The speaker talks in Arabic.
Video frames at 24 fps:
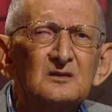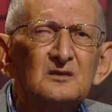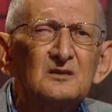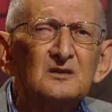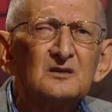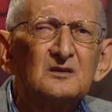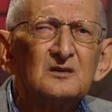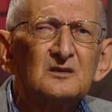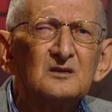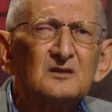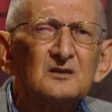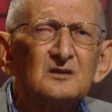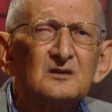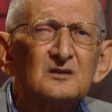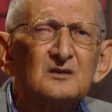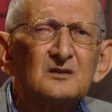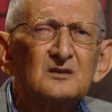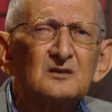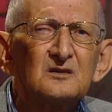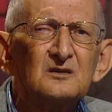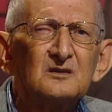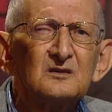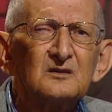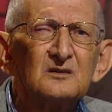
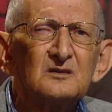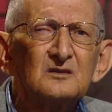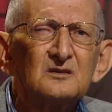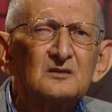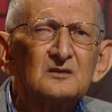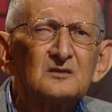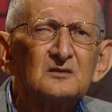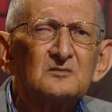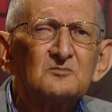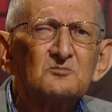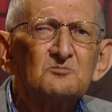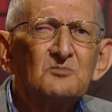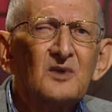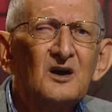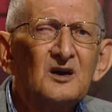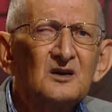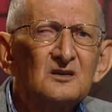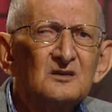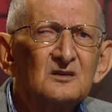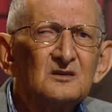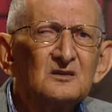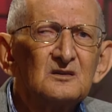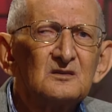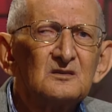آه،
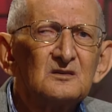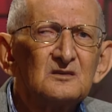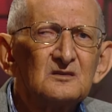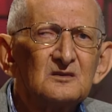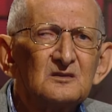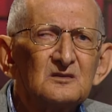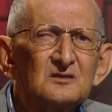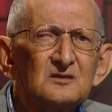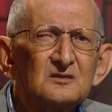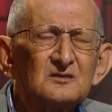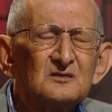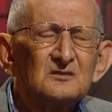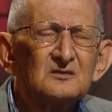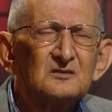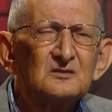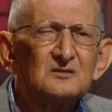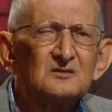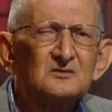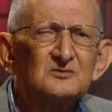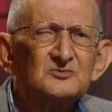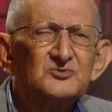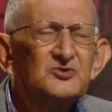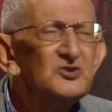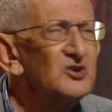مع آه،
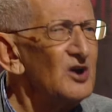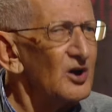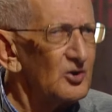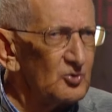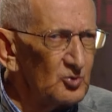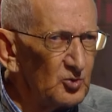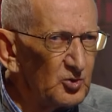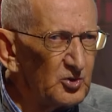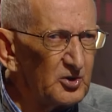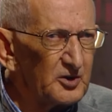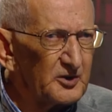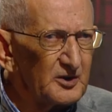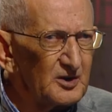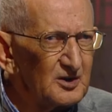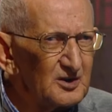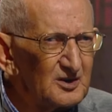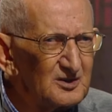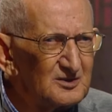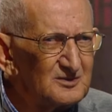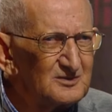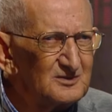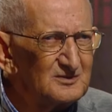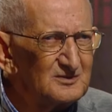جهة أخرى